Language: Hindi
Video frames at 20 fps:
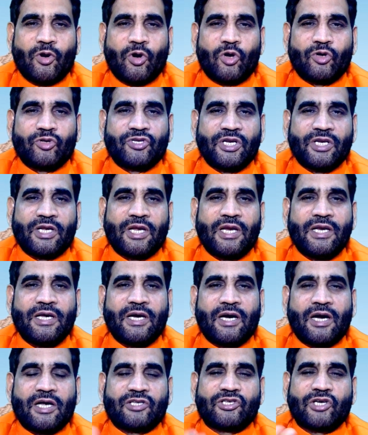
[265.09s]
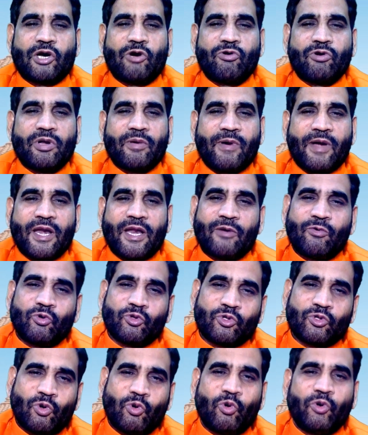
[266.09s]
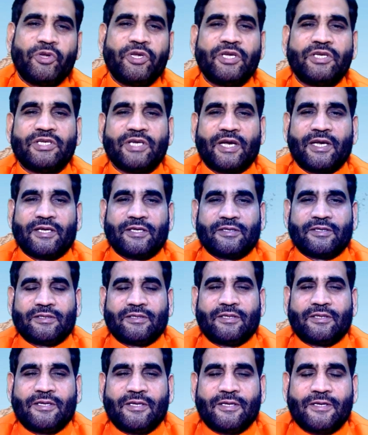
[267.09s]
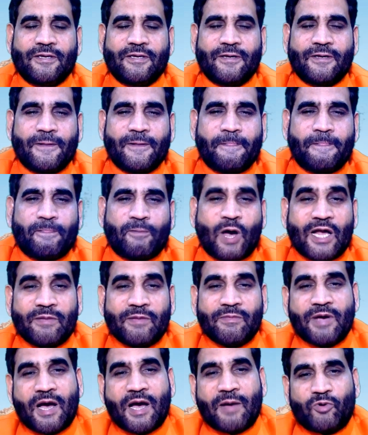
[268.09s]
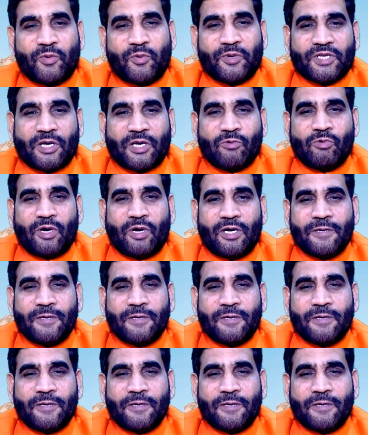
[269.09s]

और जिनके लिए अच्छा होने वाला है वो तो हो ही जाए तो आज मैं आपको बताऊंगा